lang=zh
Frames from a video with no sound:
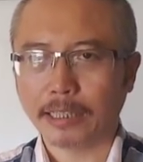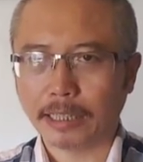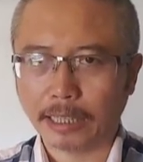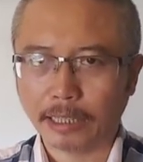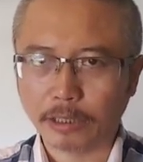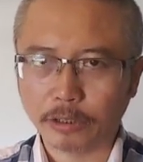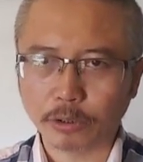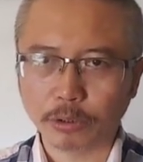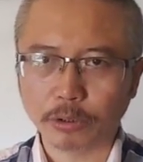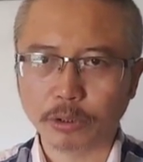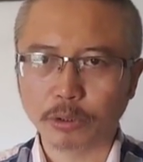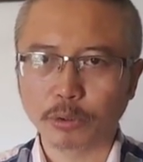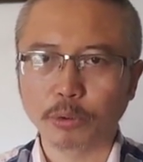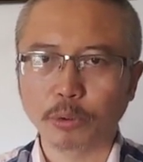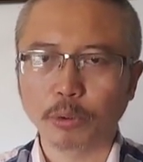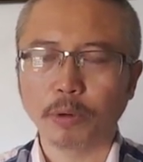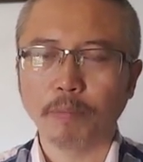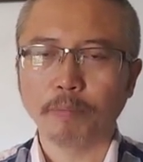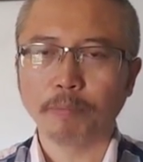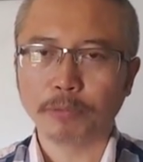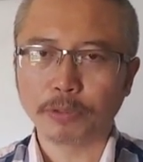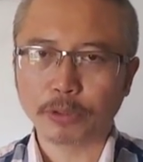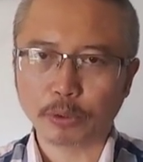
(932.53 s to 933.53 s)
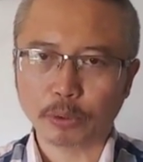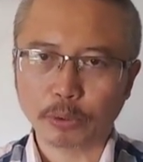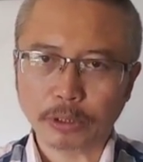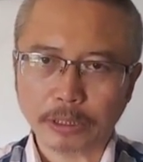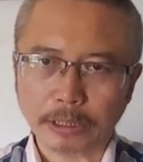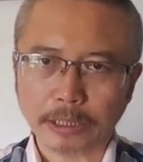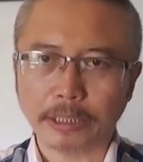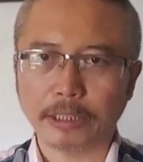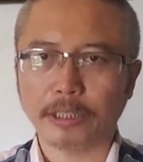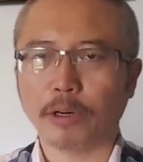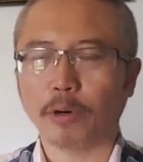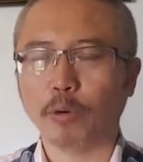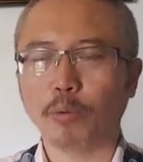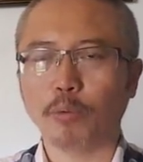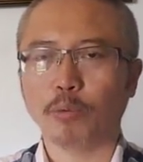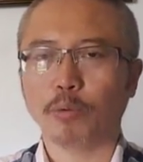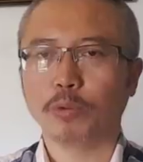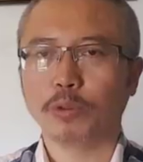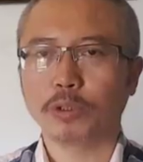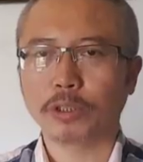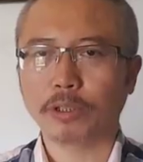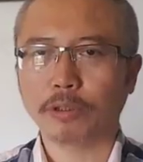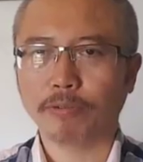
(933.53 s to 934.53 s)
也就是说，走这条
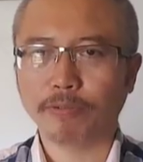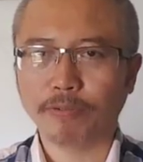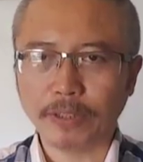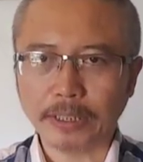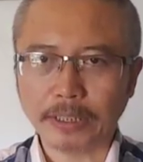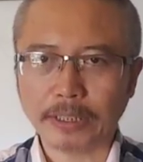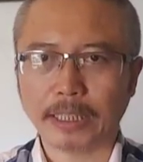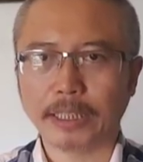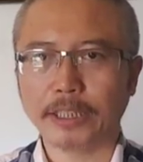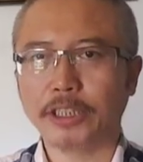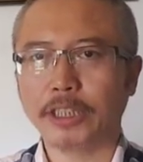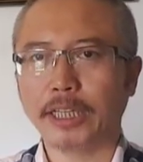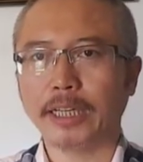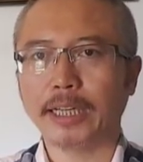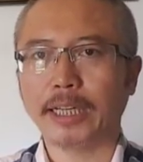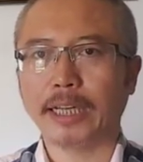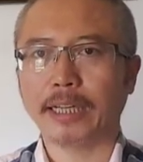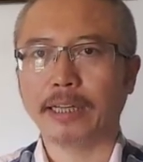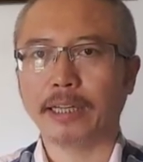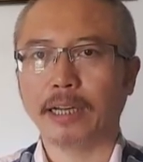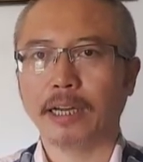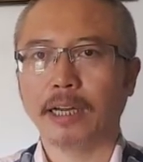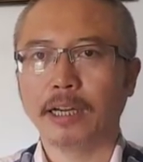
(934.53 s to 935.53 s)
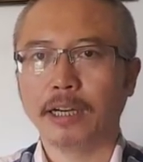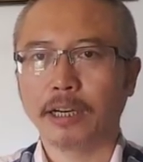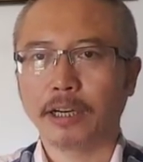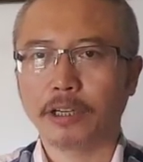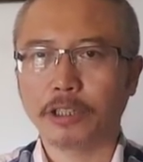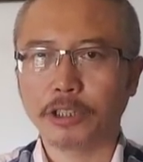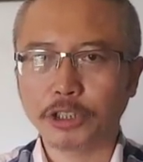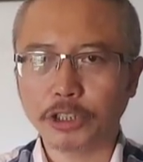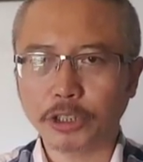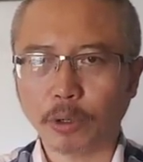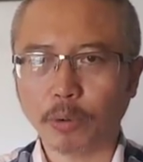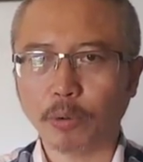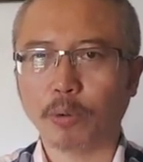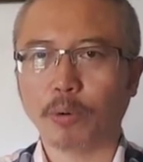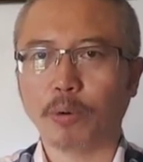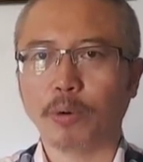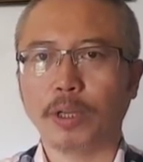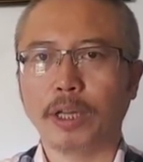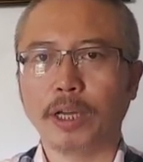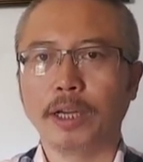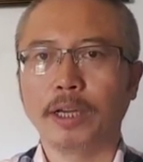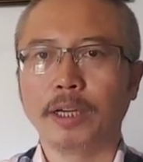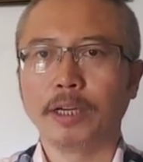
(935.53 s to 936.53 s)
路是非常艰难的，而效
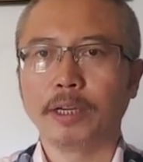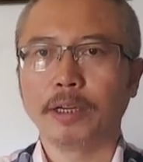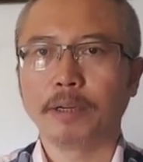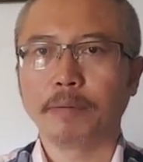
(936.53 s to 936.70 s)
果呢，